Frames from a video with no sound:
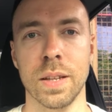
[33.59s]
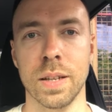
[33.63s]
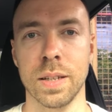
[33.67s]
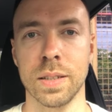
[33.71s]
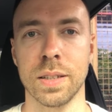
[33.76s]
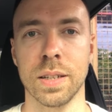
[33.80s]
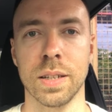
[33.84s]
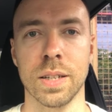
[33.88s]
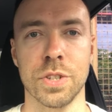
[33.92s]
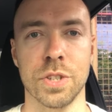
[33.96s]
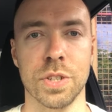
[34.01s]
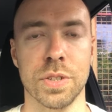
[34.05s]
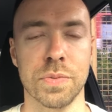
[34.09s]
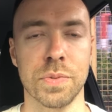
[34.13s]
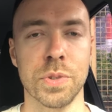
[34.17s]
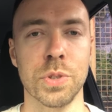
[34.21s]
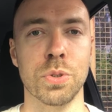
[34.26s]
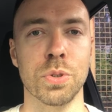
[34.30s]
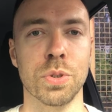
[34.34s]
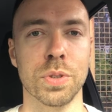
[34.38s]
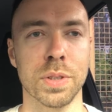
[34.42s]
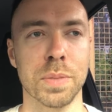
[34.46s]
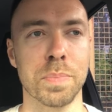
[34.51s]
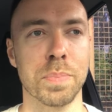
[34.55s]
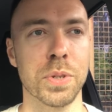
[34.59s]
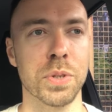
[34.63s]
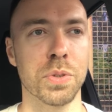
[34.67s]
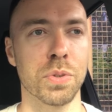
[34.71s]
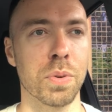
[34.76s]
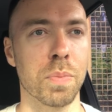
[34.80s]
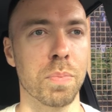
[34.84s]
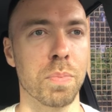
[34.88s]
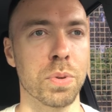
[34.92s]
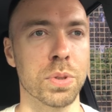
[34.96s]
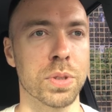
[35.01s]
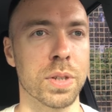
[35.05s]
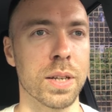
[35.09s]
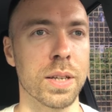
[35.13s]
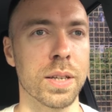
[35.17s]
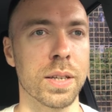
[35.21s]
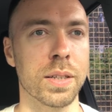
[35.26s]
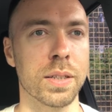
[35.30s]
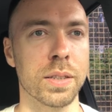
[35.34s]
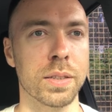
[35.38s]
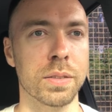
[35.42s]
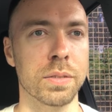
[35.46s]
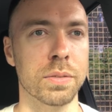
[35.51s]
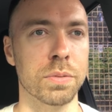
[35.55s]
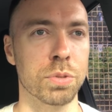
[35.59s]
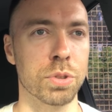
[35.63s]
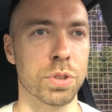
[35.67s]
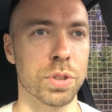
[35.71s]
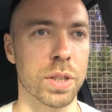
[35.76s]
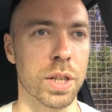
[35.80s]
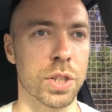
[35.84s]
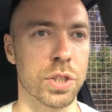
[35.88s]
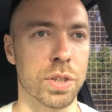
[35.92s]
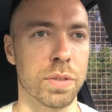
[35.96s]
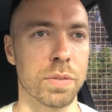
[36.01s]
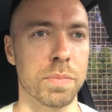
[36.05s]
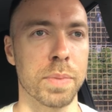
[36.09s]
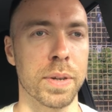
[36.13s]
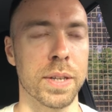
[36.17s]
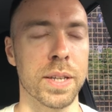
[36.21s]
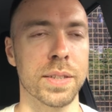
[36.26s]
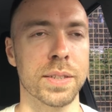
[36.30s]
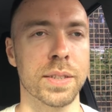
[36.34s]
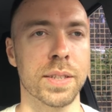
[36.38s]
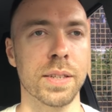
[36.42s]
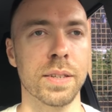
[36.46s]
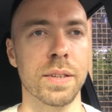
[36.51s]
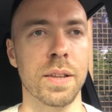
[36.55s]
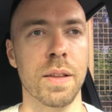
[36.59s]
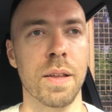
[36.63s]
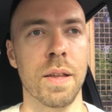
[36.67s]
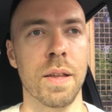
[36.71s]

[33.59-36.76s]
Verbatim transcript: Это я сейчас видео записываю после уже нашей поездки.